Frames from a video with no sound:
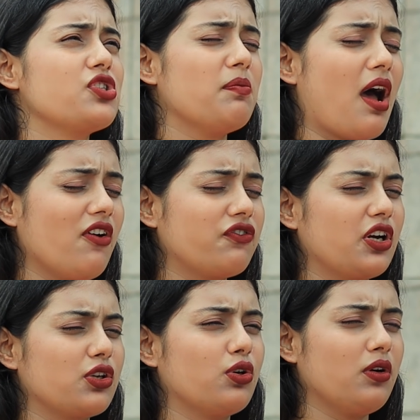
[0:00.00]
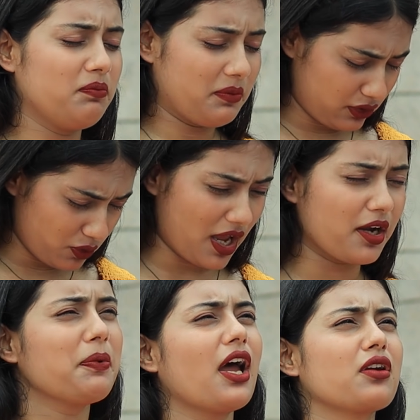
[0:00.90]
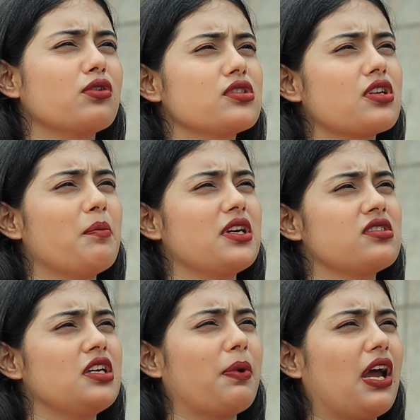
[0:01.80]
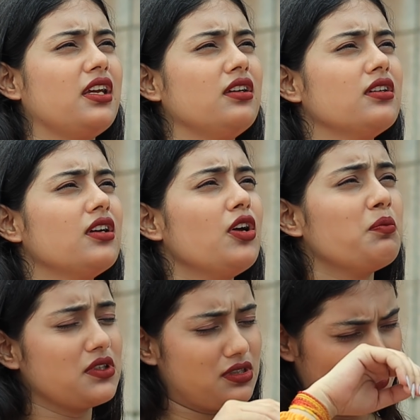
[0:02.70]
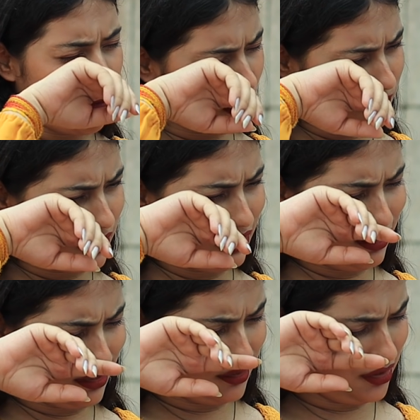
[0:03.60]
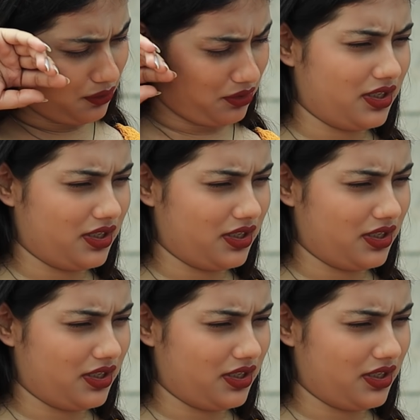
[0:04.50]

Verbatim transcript: मुझे माफ कर दो मैं तुम्हारे प्यार को समझ नहीं पाई मुझसे बहुत बड़ी गलती हो